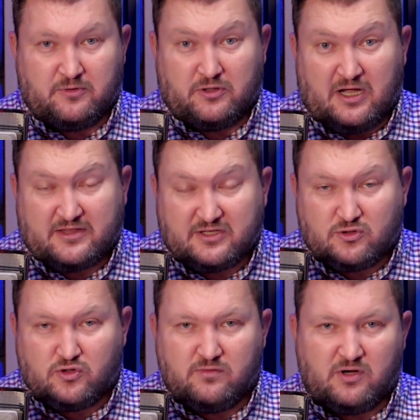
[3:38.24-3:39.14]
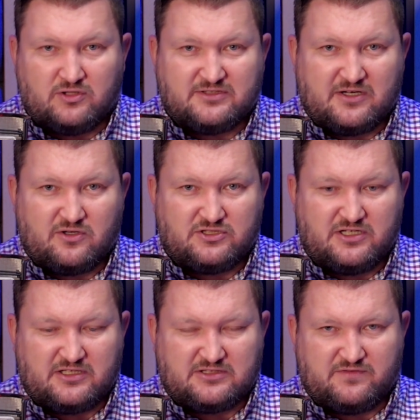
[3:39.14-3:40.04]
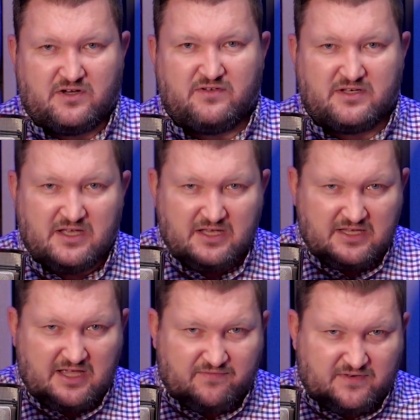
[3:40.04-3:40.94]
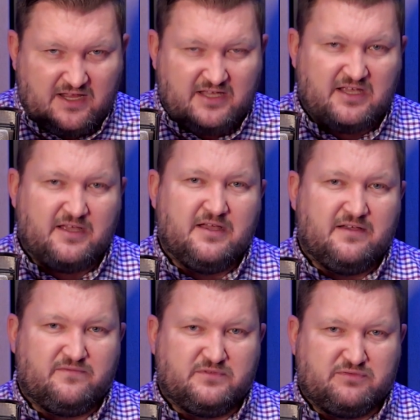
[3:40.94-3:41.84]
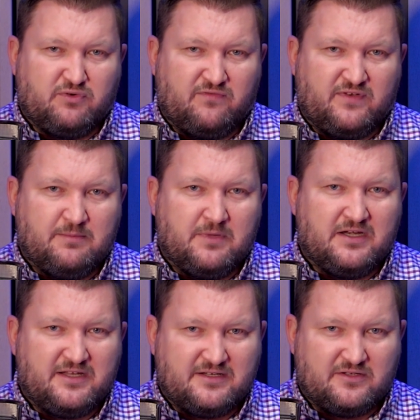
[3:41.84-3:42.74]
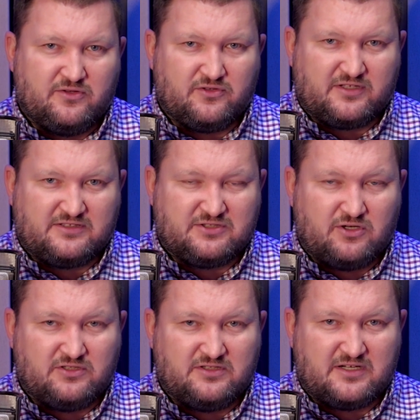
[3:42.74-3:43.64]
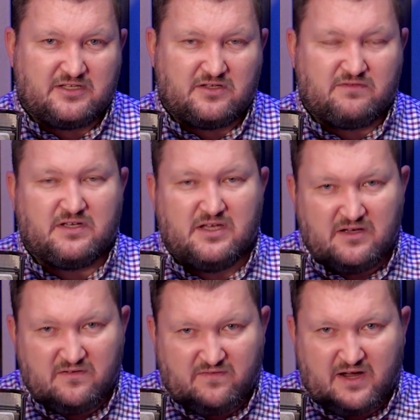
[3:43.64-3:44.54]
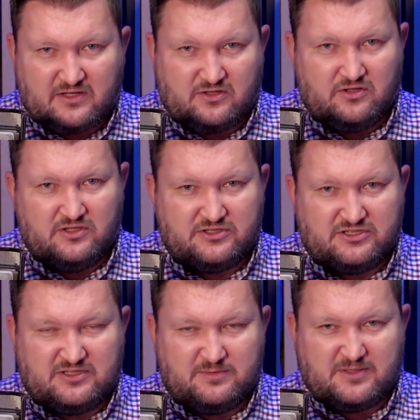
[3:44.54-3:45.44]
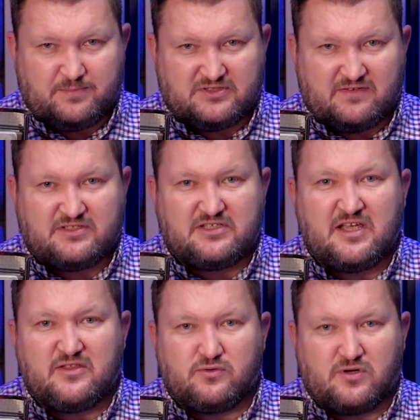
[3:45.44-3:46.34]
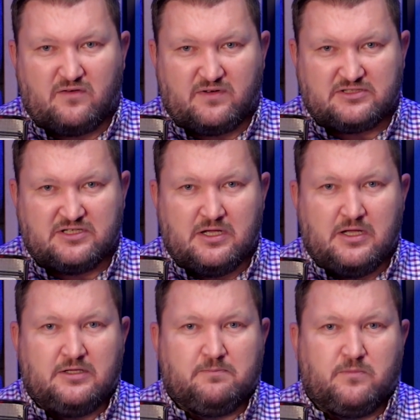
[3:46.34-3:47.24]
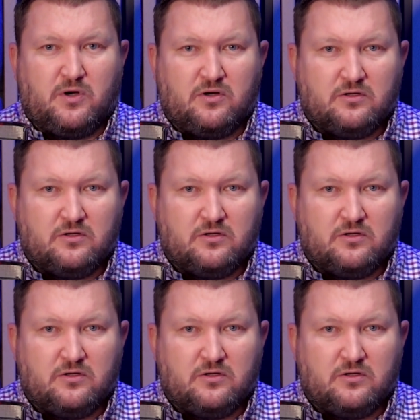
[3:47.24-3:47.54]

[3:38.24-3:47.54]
artykuły o zagrożeniach cyfrowych. Ja wkleję w swój film link do tych stron internetowych. Warto się z nimi zapoznawać i edukować, bo